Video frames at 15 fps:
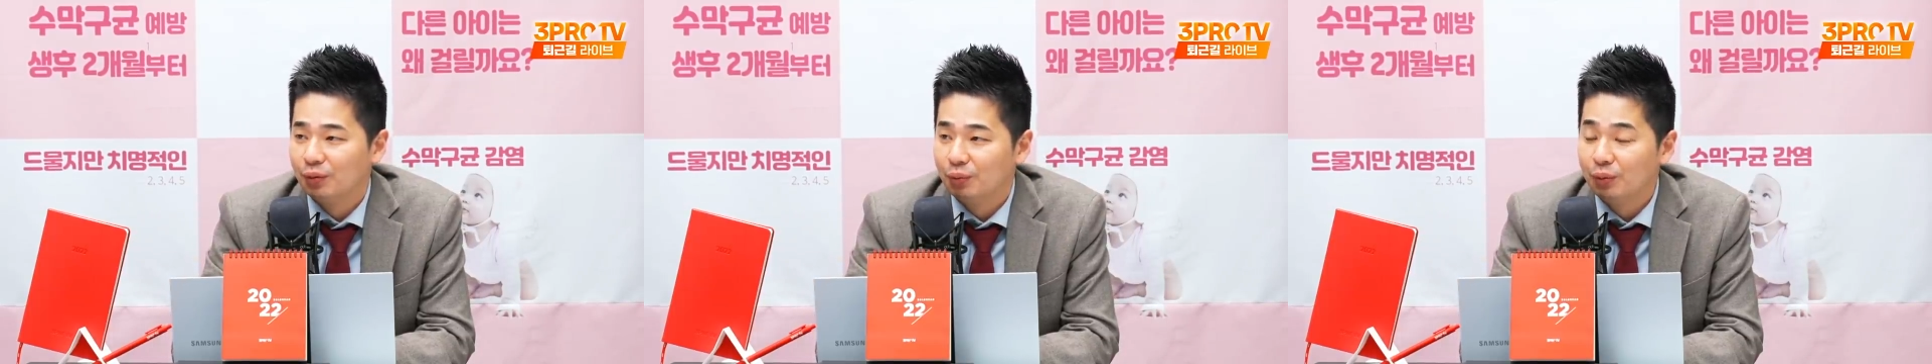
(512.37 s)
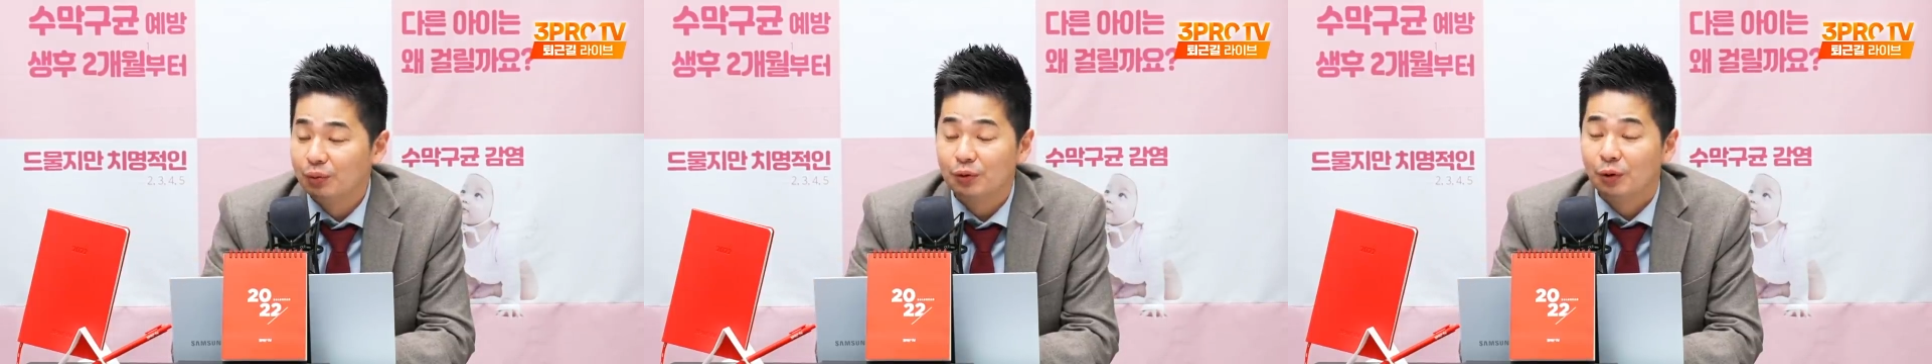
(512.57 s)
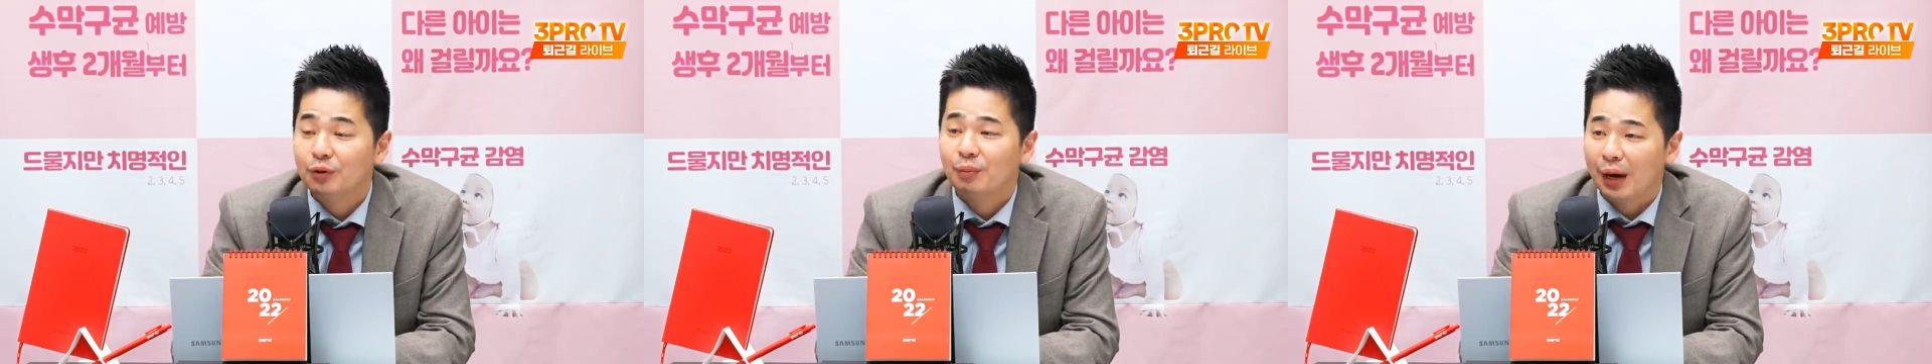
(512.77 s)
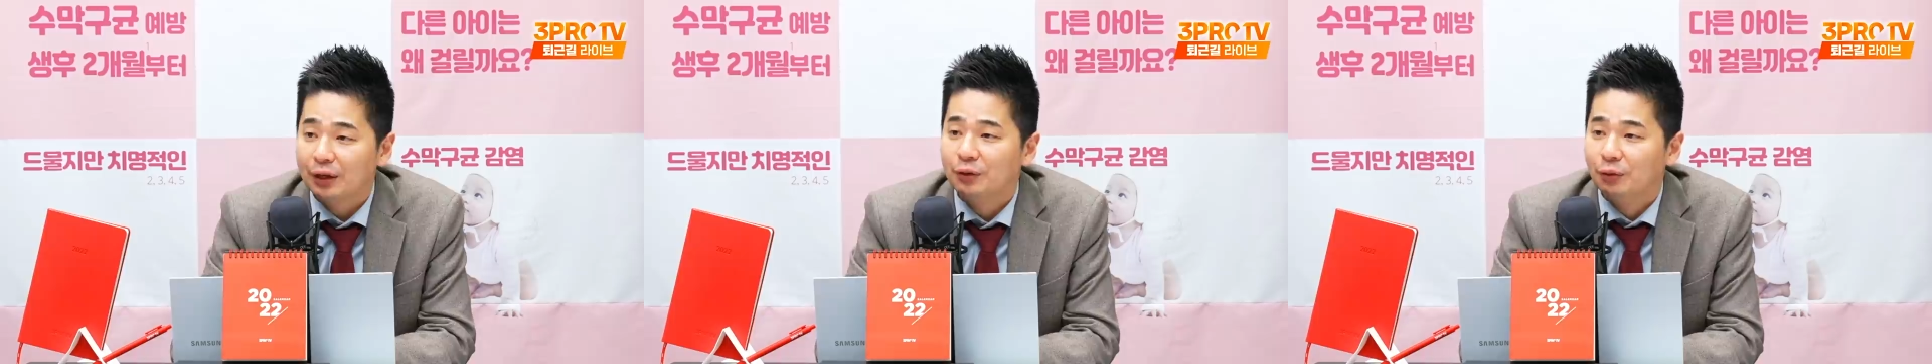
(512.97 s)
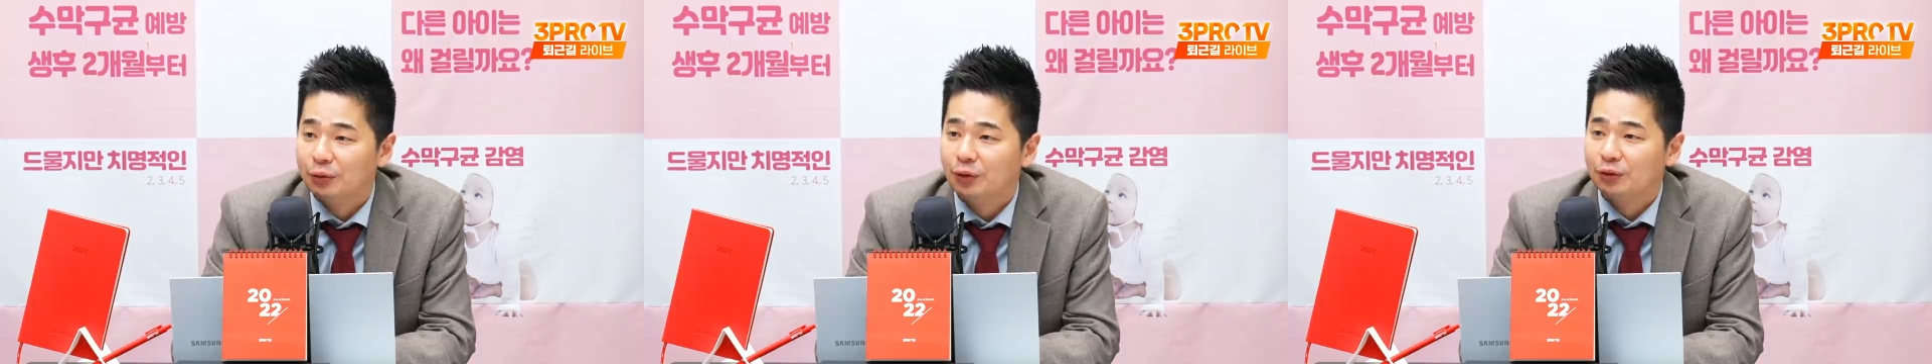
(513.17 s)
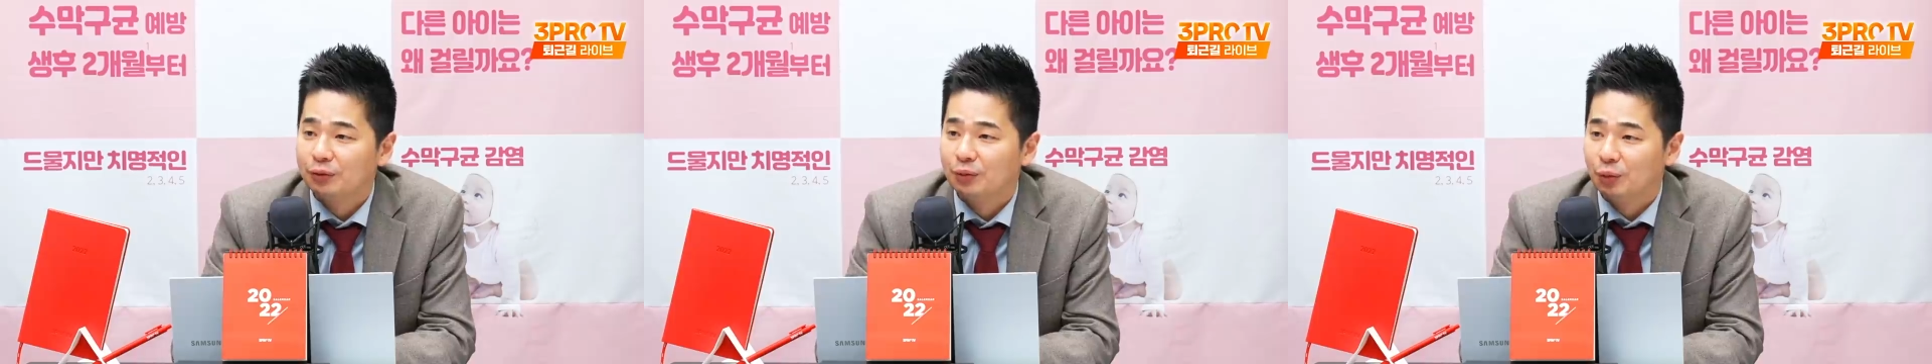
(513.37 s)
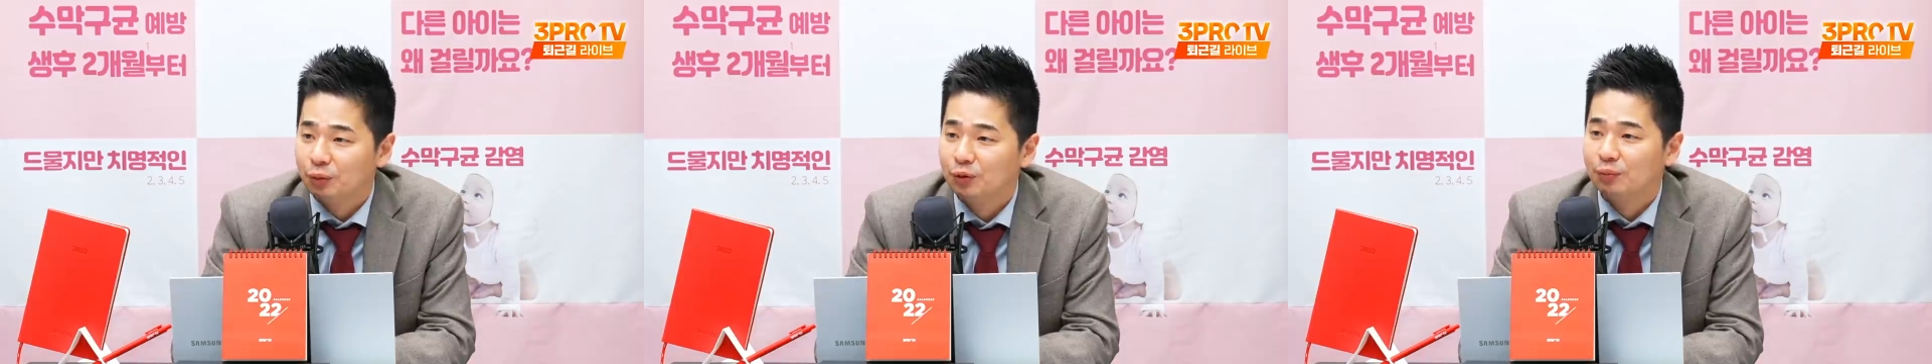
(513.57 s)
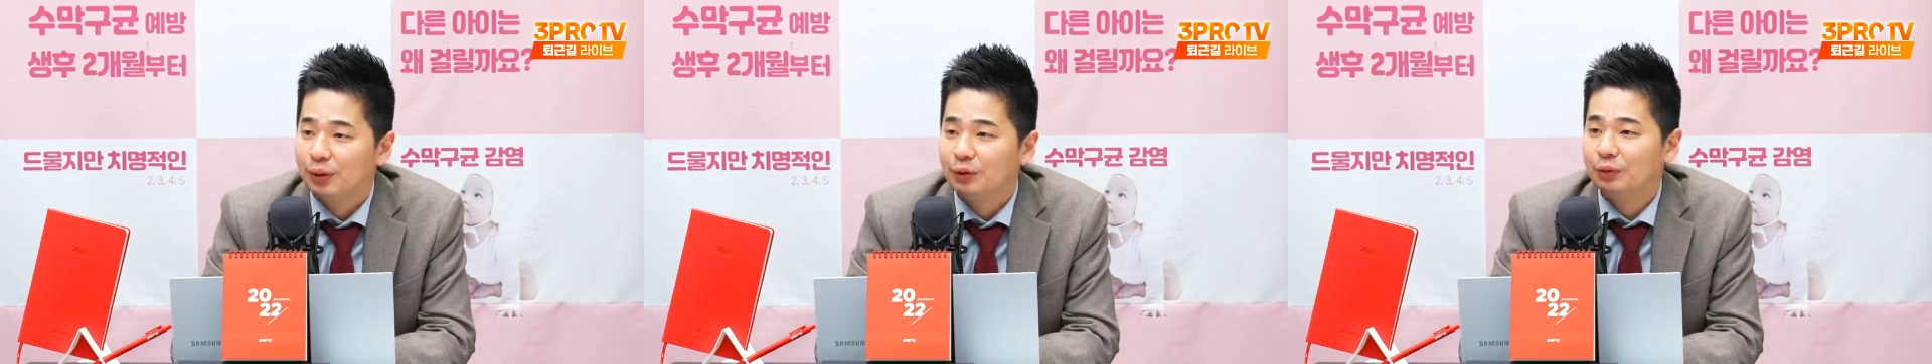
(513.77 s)
뭐 저는 많이 어려웠습니다
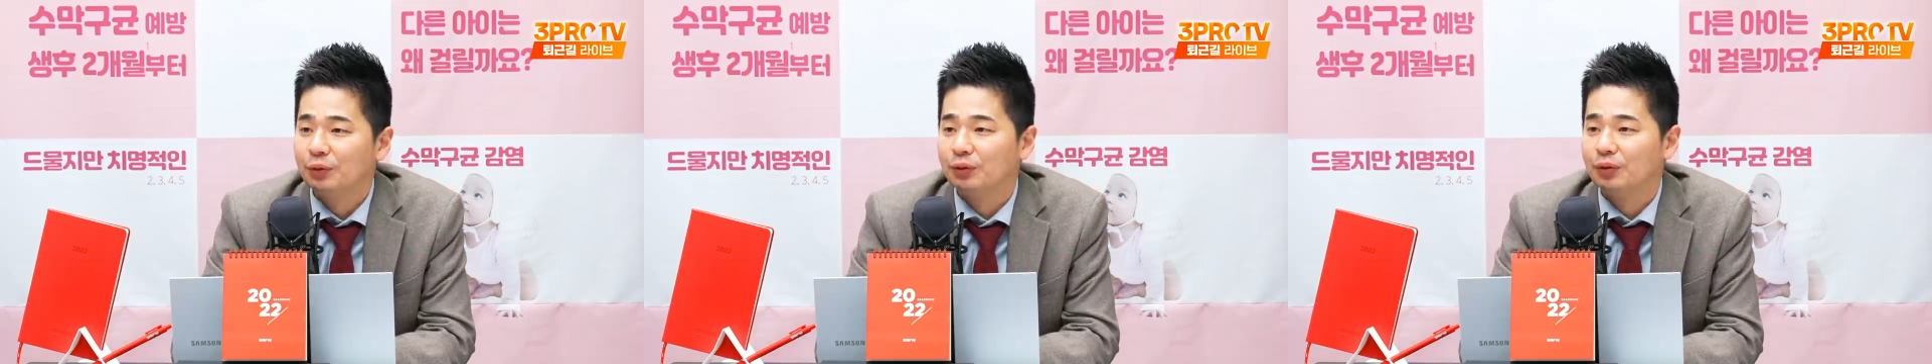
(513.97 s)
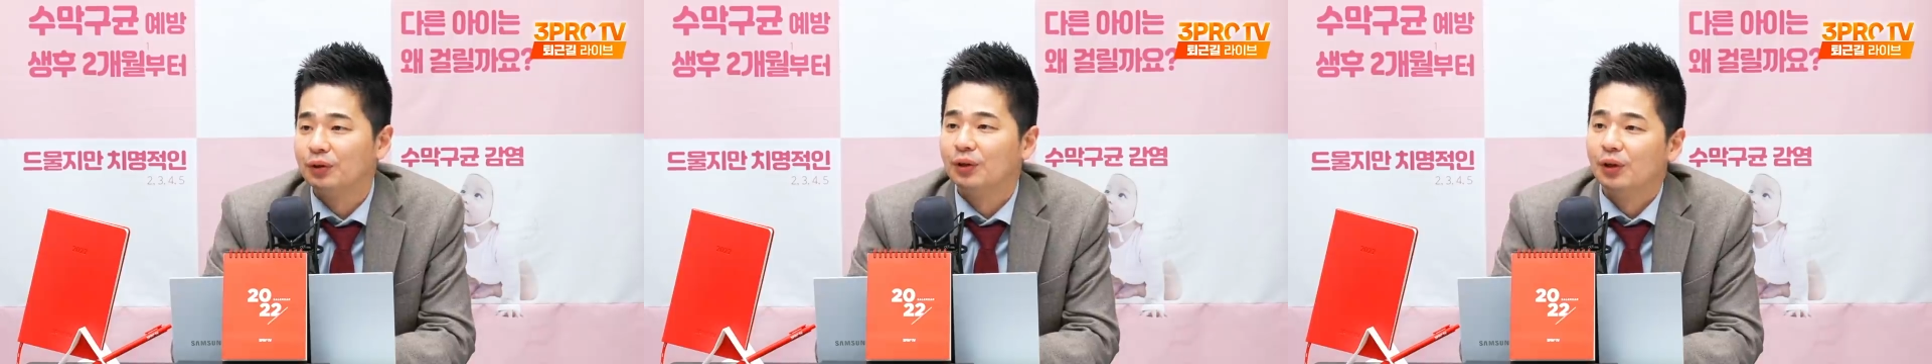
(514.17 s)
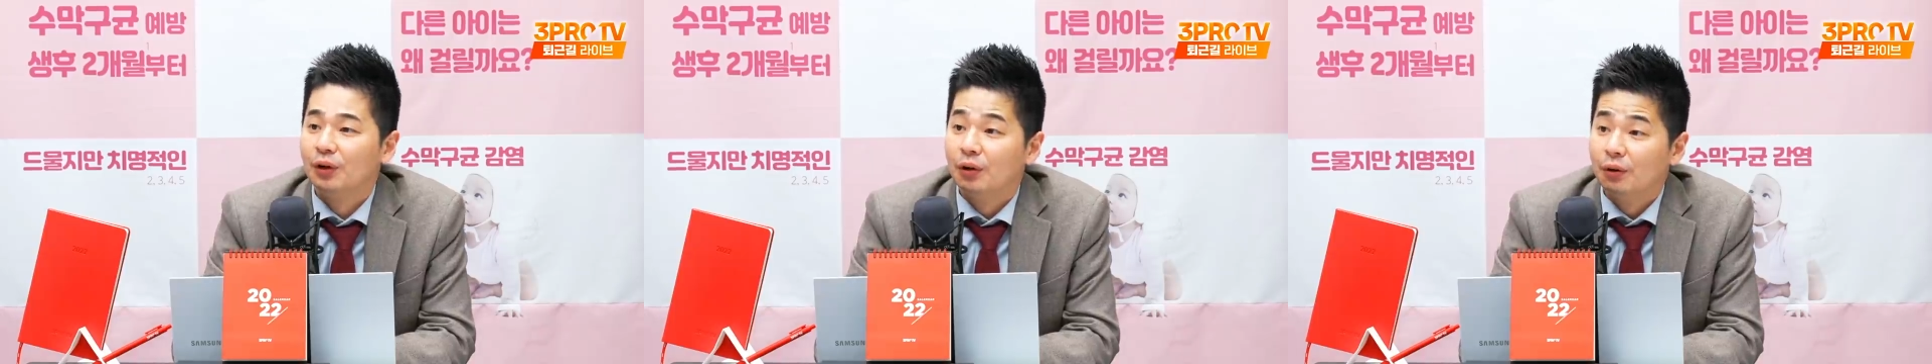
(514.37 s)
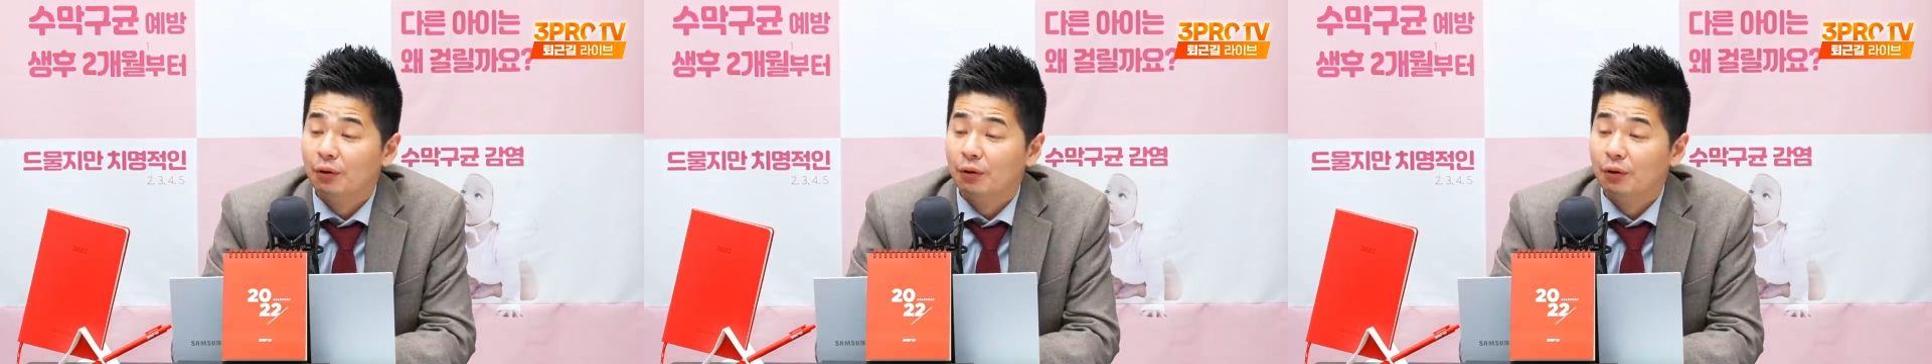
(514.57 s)
오늘 빼놓고는 네.